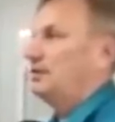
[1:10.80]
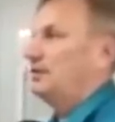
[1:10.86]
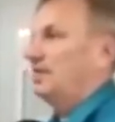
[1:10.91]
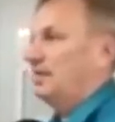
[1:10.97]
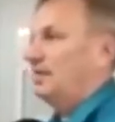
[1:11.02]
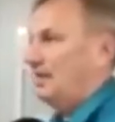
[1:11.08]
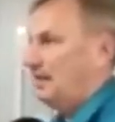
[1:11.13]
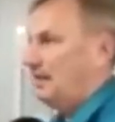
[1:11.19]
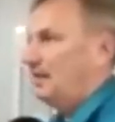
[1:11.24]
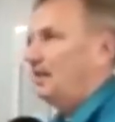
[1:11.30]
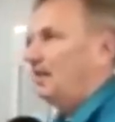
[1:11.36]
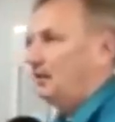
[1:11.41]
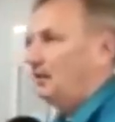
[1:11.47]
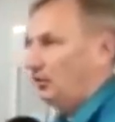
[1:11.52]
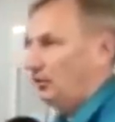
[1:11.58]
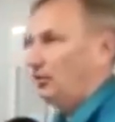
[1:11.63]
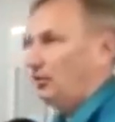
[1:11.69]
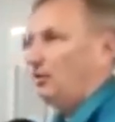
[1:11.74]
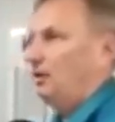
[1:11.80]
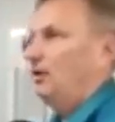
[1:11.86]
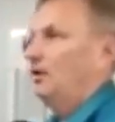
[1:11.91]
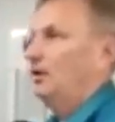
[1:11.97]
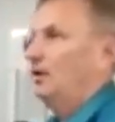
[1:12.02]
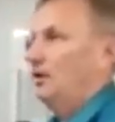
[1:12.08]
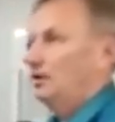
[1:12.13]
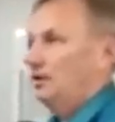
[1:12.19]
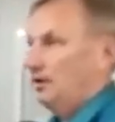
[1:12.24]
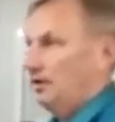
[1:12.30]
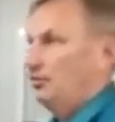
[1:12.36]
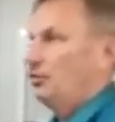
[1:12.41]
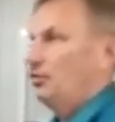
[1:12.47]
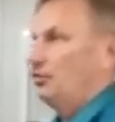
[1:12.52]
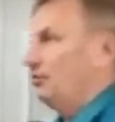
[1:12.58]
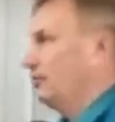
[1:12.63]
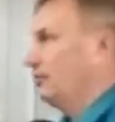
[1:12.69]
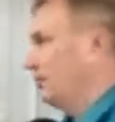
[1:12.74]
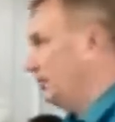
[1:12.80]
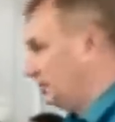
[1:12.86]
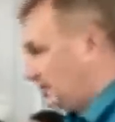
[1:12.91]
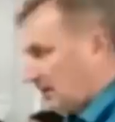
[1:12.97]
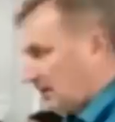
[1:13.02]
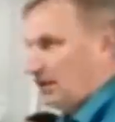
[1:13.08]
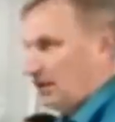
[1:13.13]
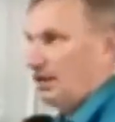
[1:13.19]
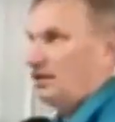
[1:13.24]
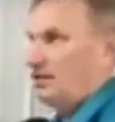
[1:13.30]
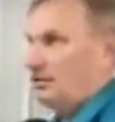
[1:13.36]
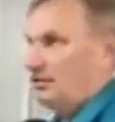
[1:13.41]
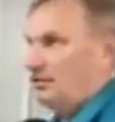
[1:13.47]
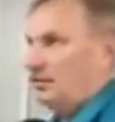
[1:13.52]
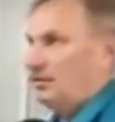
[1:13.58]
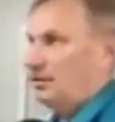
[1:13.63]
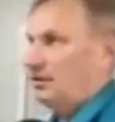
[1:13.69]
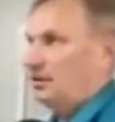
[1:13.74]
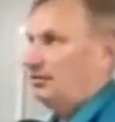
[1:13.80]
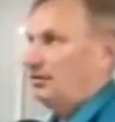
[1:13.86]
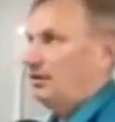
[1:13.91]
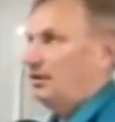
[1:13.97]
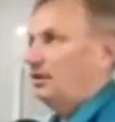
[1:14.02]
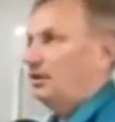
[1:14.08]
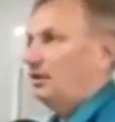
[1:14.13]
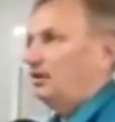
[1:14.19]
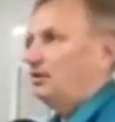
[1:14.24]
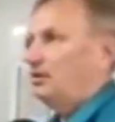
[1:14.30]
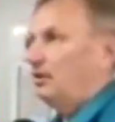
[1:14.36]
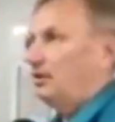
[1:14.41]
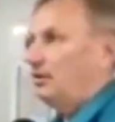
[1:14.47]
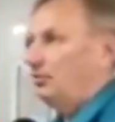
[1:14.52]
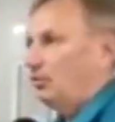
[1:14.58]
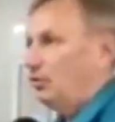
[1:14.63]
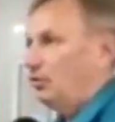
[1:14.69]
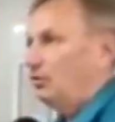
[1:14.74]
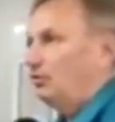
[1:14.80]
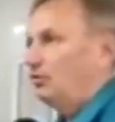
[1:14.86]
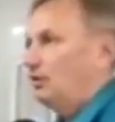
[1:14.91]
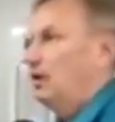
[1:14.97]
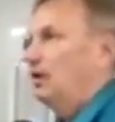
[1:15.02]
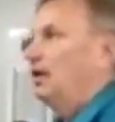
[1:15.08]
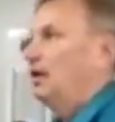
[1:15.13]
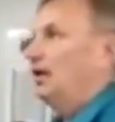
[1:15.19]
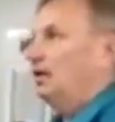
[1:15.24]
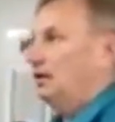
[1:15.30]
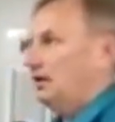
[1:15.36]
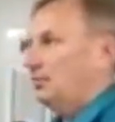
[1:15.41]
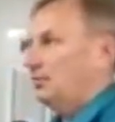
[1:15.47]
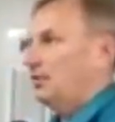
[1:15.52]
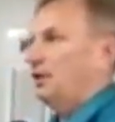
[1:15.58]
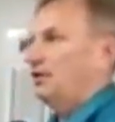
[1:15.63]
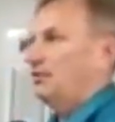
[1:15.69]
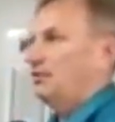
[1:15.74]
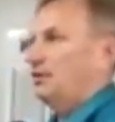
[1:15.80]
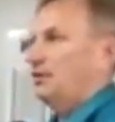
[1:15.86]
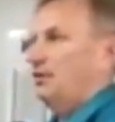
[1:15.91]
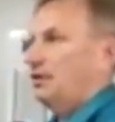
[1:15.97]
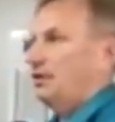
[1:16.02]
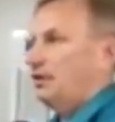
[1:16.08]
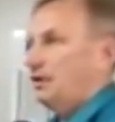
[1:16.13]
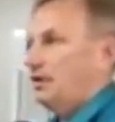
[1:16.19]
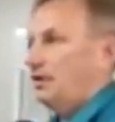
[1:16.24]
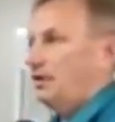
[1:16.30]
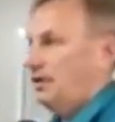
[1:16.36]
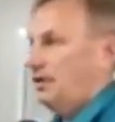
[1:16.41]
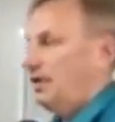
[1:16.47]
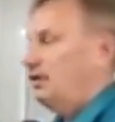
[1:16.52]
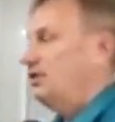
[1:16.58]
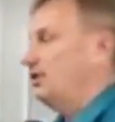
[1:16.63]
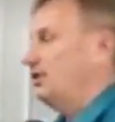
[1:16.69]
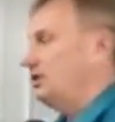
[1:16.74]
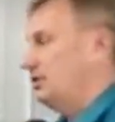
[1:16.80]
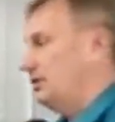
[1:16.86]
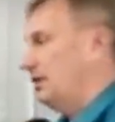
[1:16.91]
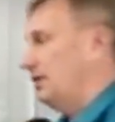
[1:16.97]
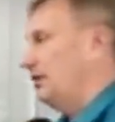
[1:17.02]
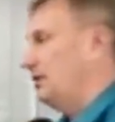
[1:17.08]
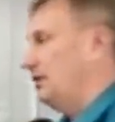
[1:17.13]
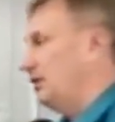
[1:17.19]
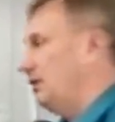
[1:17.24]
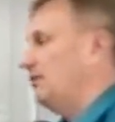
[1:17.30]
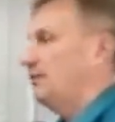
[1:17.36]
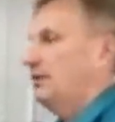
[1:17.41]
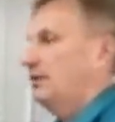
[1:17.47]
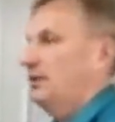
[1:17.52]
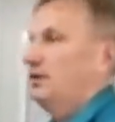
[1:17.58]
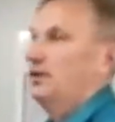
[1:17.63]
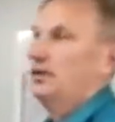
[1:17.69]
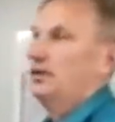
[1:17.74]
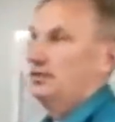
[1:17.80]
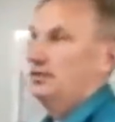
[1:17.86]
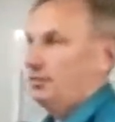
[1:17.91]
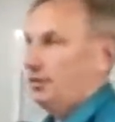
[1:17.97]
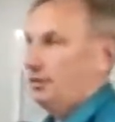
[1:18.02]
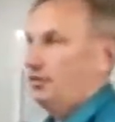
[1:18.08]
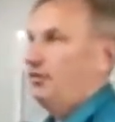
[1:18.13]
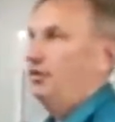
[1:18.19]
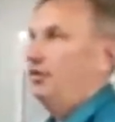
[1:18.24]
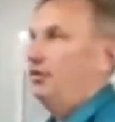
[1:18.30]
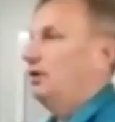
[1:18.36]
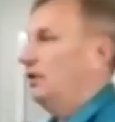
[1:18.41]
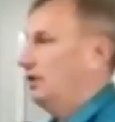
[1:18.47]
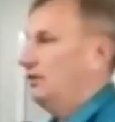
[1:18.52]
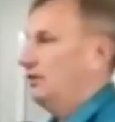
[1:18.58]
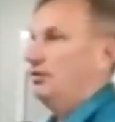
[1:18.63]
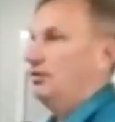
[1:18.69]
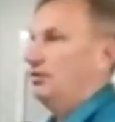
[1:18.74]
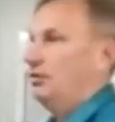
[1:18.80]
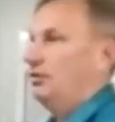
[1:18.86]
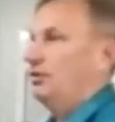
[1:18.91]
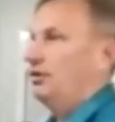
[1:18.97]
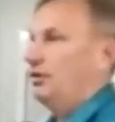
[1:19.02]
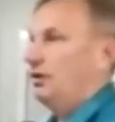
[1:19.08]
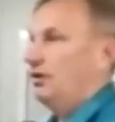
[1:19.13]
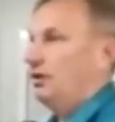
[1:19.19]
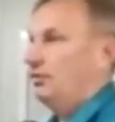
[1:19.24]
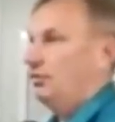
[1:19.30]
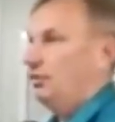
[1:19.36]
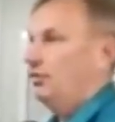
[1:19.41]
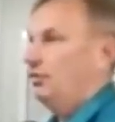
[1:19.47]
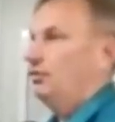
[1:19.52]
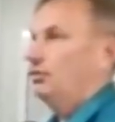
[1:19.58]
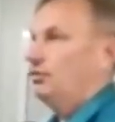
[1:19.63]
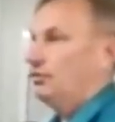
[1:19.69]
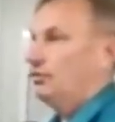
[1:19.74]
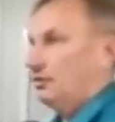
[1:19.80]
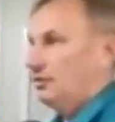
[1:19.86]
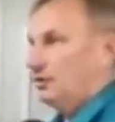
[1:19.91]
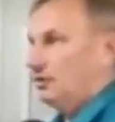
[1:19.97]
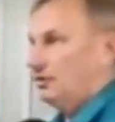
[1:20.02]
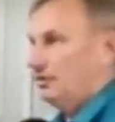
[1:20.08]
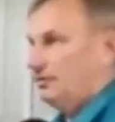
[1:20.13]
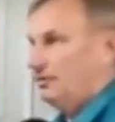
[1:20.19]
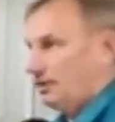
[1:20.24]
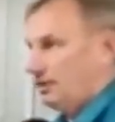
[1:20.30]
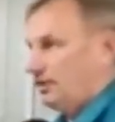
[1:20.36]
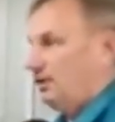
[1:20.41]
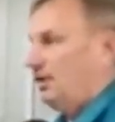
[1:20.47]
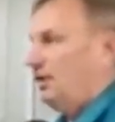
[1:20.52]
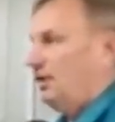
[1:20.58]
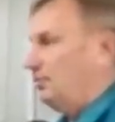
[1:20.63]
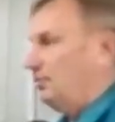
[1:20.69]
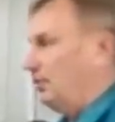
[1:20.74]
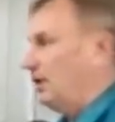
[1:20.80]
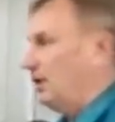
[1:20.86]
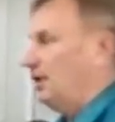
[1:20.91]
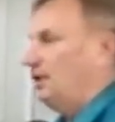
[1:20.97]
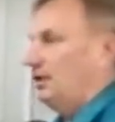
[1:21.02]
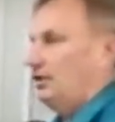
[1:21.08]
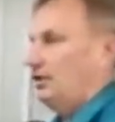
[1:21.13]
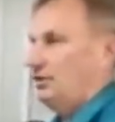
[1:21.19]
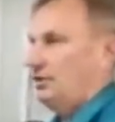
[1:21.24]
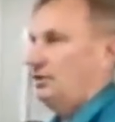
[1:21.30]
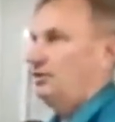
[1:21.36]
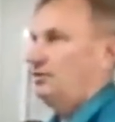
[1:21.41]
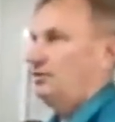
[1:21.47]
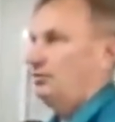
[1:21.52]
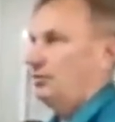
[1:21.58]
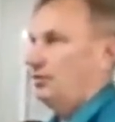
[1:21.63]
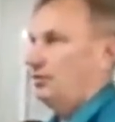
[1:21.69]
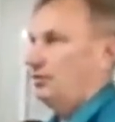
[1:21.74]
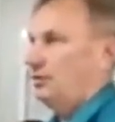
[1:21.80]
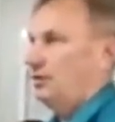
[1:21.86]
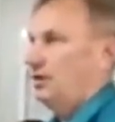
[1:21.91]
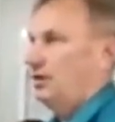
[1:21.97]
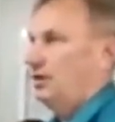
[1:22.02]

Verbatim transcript: за три дня до того, что вы отказываетесь от выхода на работу, отрабатывайте три дня, через три дня вы спокойно не выходите на работу э, в ожидании, пока не решится вопрос.